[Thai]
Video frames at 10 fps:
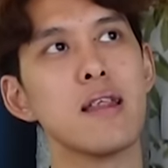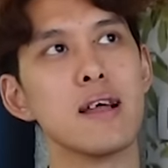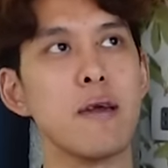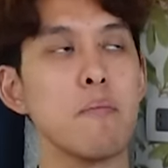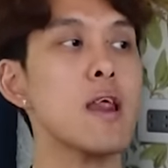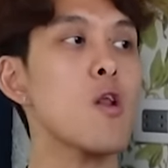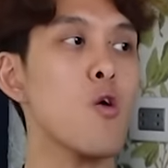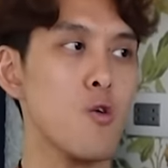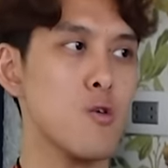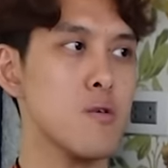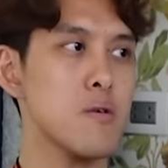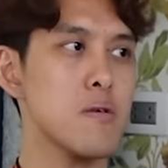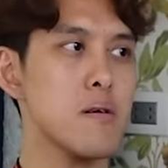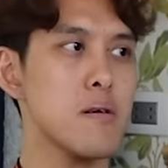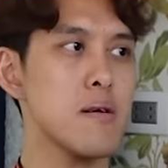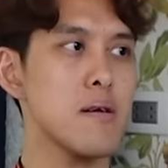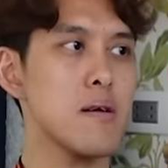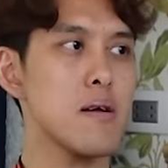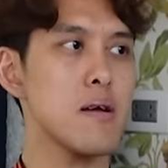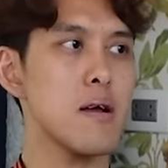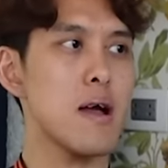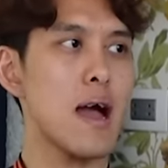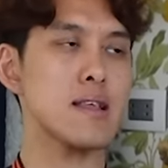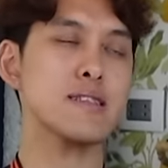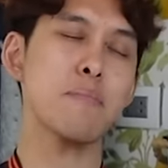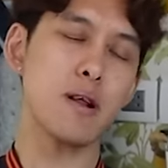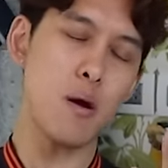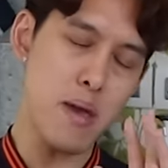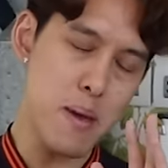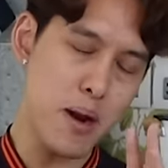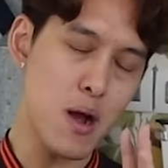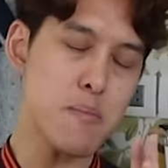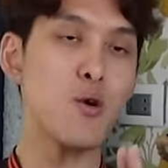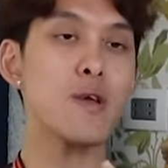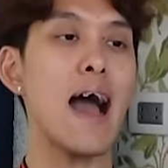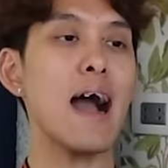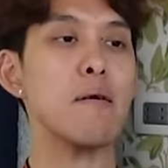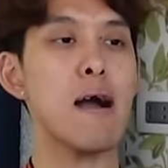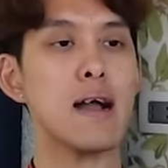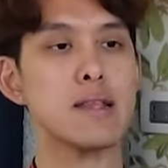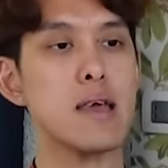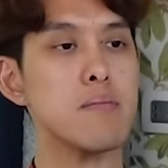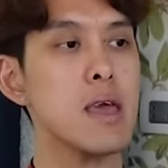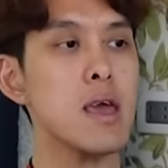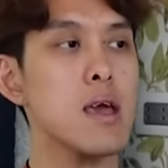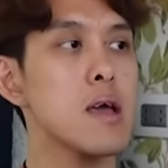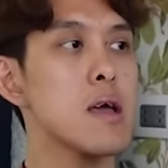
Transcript: นักเตะไม่ได้ลง เออแล้วก็หมดอ่ะจริงๆมันก็มีมันก็มีตัวอย่างบางทีมที่